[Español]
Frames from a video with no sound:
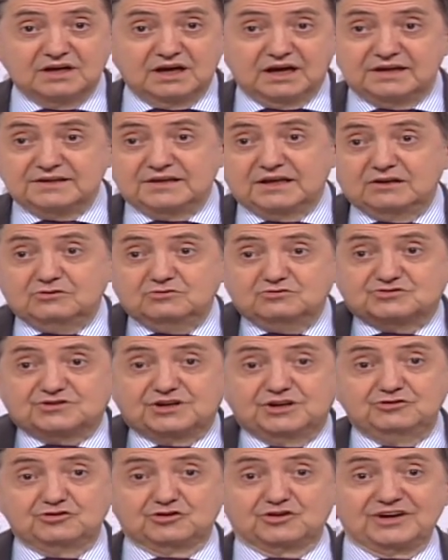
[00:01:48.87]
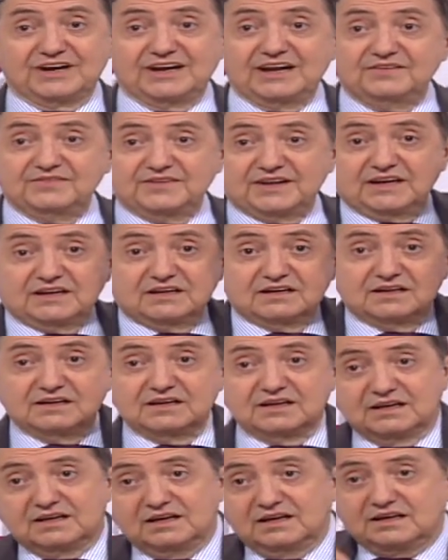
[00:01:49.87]
Allá hay un señor grande
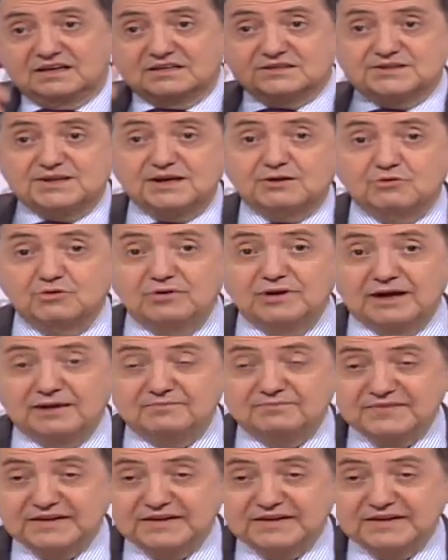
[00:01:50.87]
que gesticula.